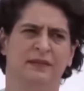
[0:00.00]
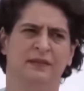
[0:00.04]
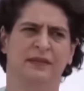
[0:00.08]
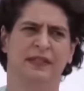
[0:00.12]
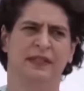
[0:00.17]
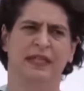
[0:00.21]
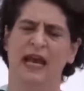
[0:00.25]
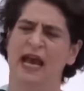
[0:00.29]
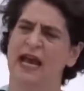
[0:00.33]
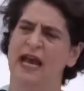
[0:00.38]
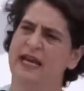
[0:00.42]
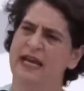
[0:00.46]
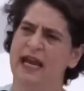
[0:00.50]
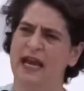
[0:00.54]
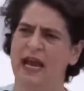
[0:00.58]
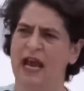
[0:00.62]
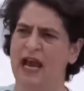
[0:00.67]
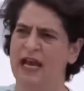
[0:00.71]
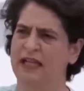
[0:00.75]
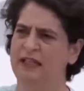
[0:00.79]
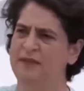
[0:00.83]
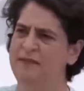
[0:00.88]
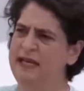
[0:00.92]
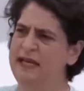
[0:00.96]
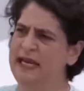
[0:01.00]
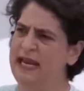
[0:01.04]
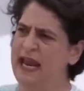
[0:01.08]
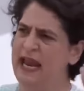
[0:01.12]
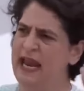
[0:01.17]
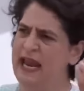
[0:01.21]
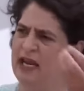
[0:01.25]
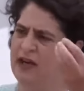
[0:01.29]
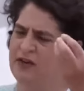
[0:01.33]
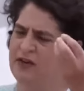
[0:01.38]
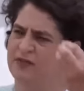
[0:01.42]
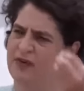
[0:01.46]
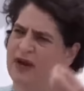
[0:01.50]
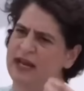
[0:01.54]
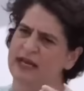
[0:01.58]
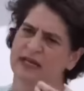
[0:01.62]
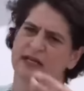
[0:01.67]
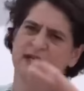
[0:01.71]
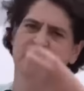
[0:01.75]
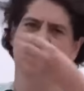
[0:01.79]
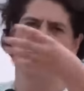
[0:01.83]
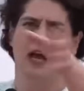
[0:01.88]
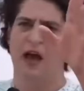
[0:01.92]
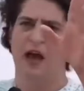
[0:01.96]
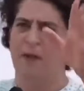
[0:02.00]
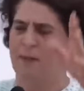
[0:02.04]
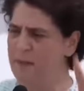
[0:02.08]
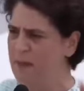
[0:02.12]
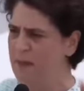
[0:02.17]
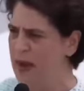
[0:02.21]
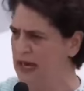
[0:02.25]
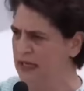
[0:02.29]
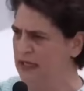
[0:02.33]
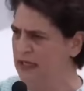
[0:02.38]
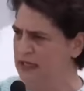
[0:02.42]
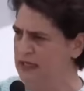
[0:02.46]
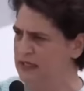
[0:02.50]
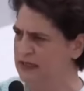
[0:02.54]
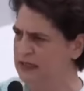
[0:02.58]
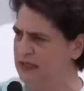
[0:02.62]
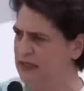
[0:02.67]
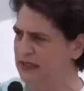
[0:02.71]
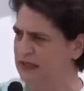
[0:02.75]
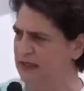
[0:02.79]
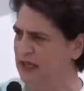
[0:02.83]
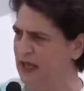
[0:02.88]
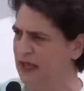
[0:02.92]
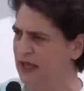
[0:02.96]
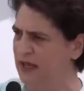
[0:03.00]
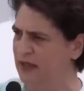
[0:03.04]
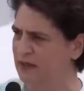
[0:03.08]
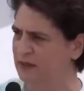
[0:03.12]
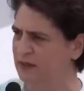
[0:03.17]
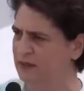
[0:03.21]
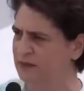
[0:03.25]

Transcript: क्या ये आदमी एक वर्ग का अपमान कर सकता है